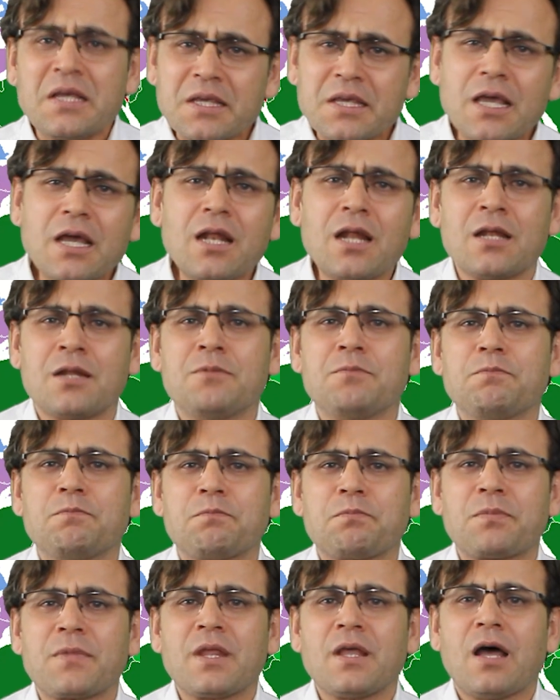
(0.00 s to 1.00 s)
Gelelim
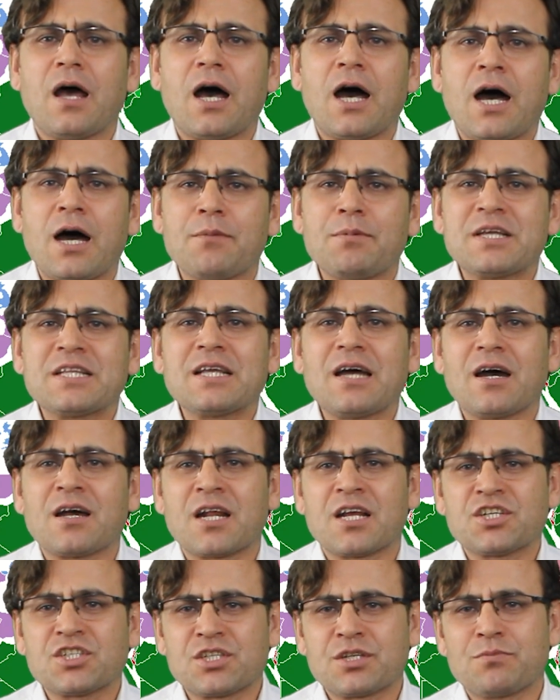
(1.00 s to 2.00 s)
ABD
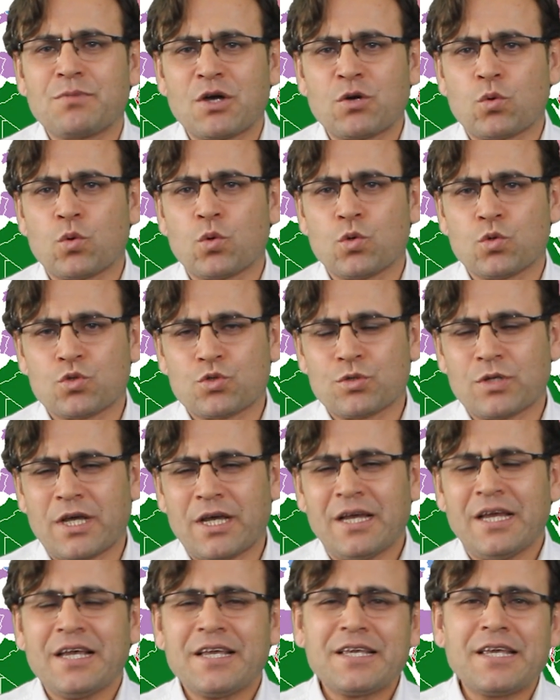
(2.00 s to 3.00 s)
Araştırma Kuruluşu'na
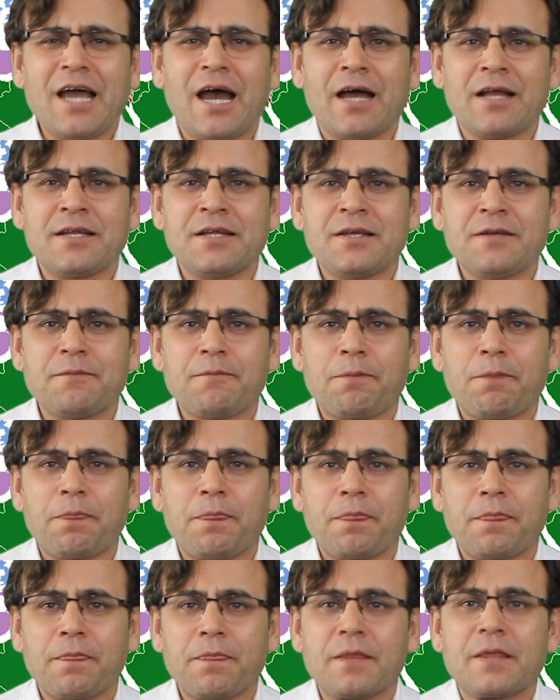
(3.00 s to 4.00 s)
yani
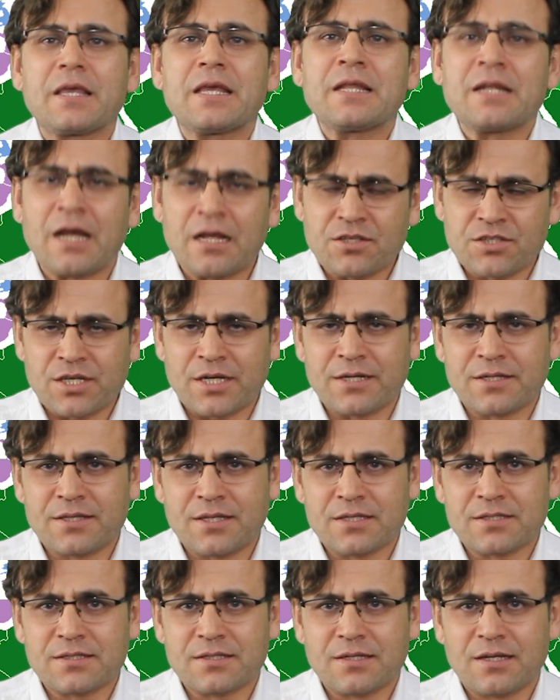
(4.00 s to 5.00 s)
inanç
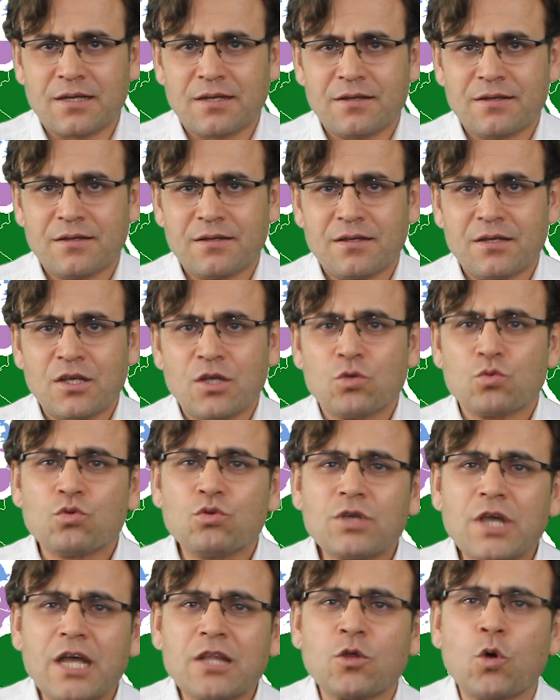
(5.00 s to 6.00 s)
haritasına.
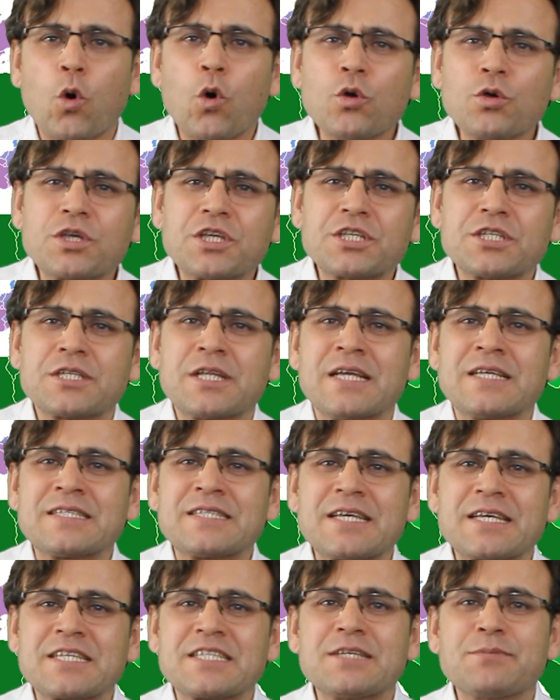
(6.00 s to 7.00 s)
Dünyada 10 kişiden
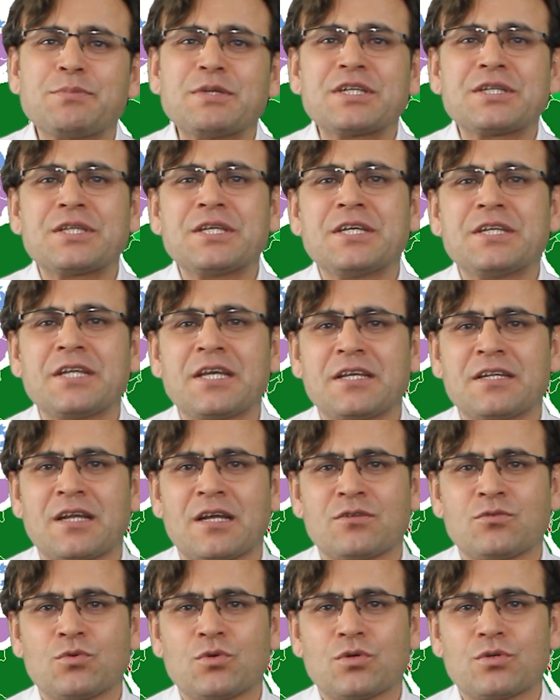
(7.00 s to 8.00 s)
8'i bir dine
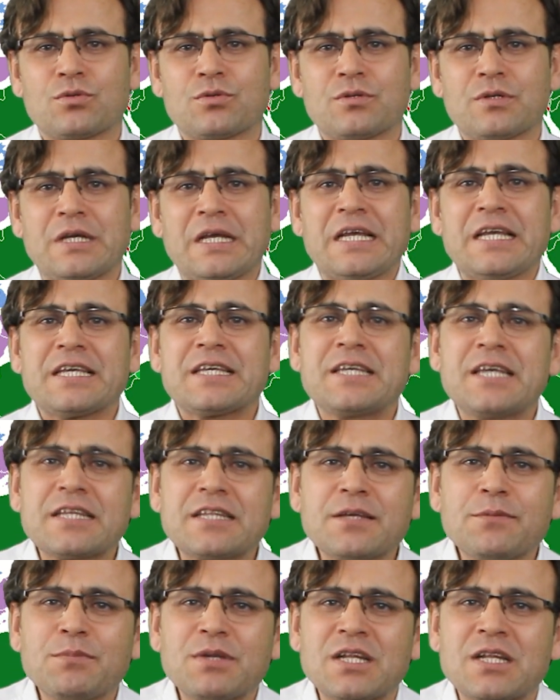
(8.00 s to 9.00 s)
inanıyor. 7
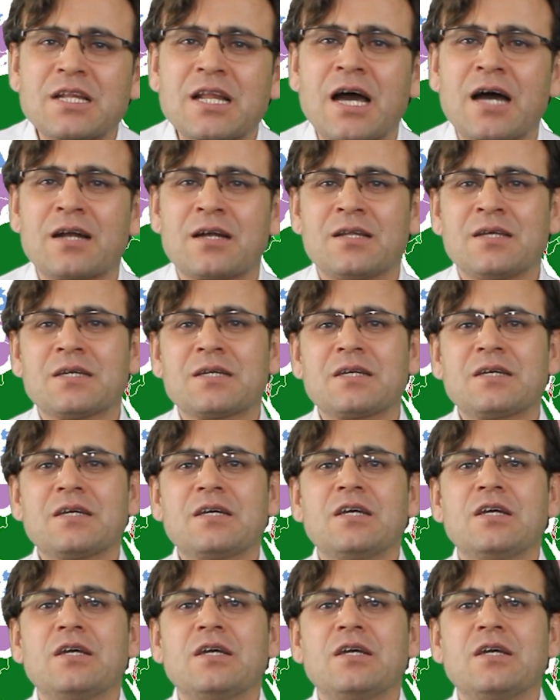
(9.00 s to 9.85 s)
milyarlık